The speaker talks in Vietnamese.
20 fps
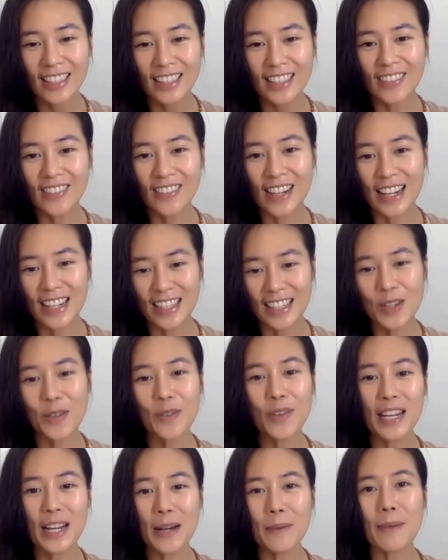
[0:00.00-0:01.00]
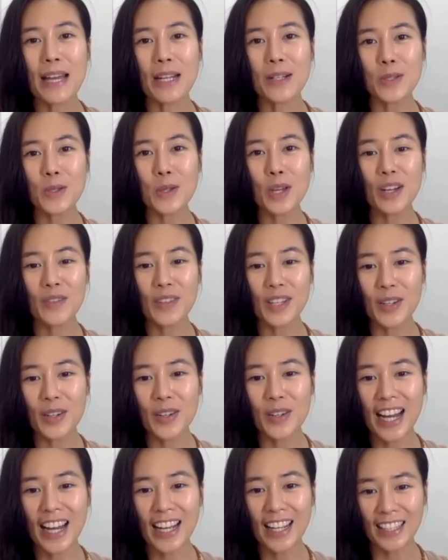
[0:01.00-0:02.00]
Và Sophie đã bén duyên với
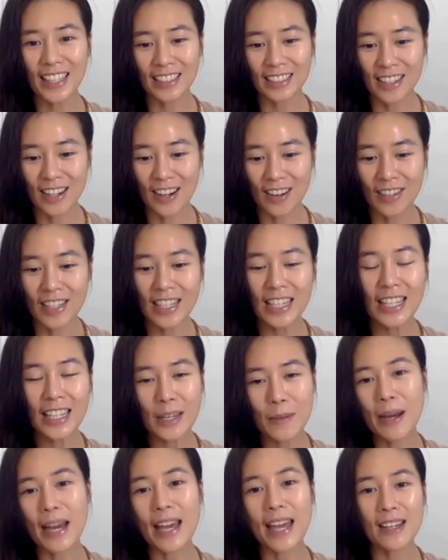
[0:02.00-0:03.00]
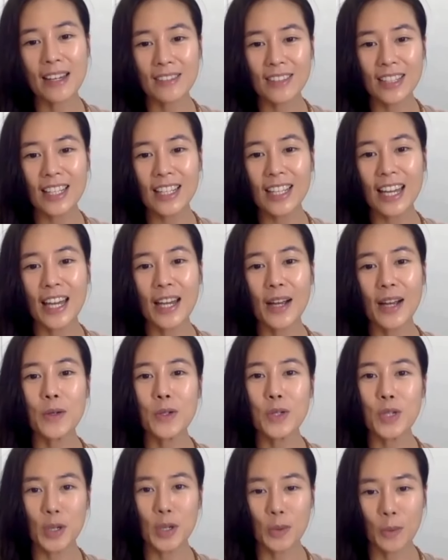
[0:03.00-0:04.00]
yoga kể từ đó nên khi mà Henry kể
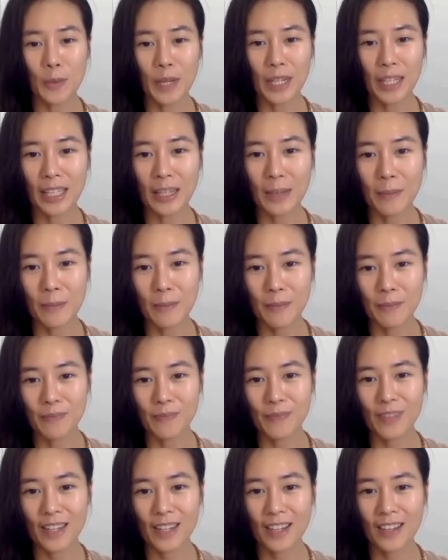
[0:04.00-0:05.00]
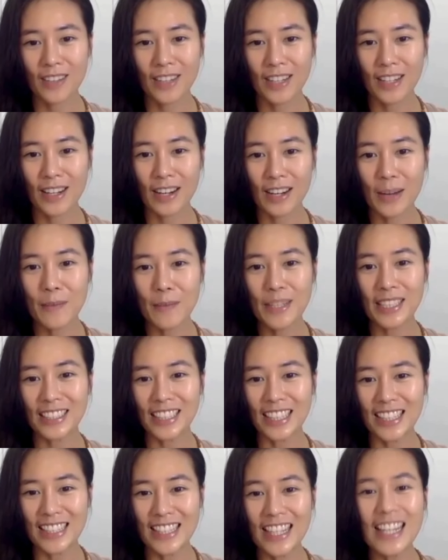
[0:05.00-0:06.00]
câu chuyện của mình thì phải nói là mình
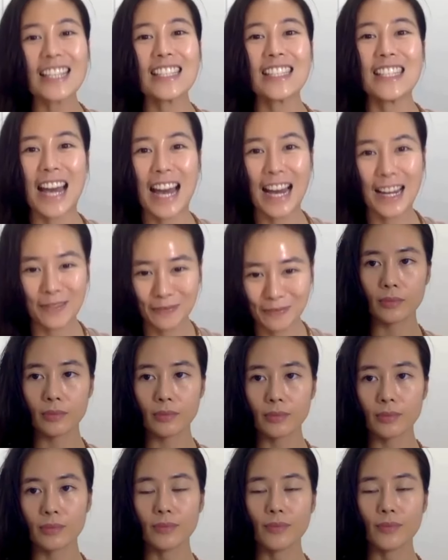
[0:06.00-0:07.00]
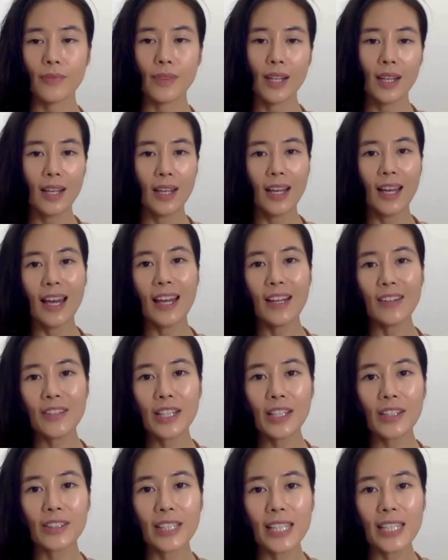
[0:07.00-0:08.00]
thấy rất là chạm.
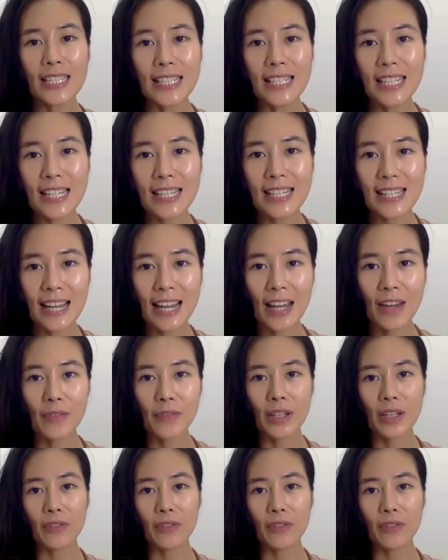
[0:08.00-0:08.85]
Henry có thể chia sẻ dạ.